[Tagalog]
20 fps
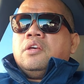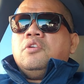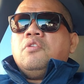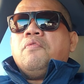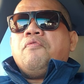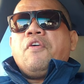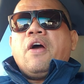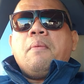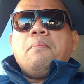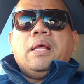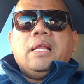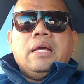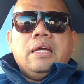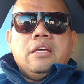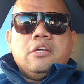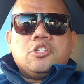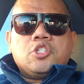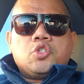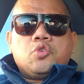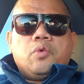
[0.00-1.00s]
Yung family
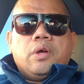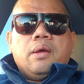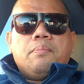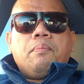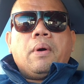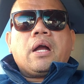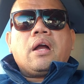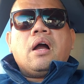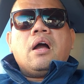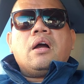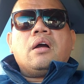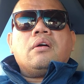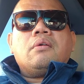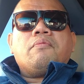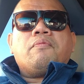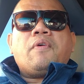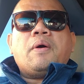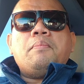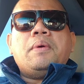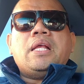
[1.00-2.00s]
history, pag
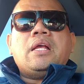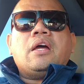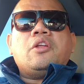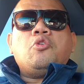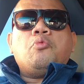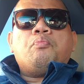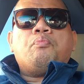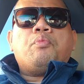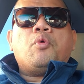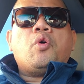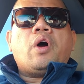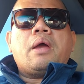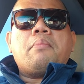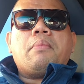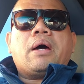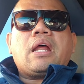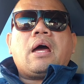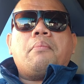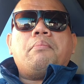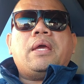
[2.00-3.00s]
ang pamilya nyo po ay
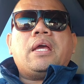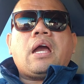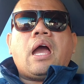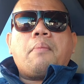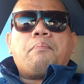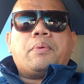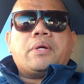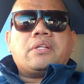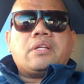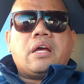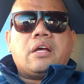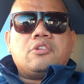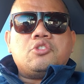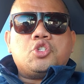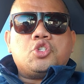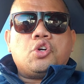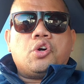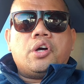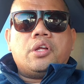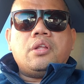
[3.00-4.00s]
maraming
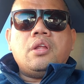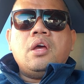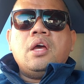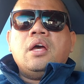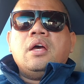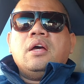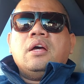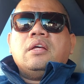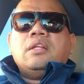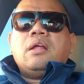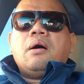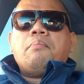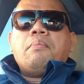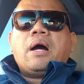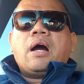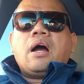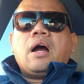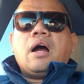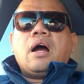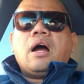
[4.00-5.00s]
hypertension na
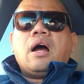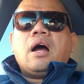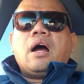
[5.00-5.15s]
mga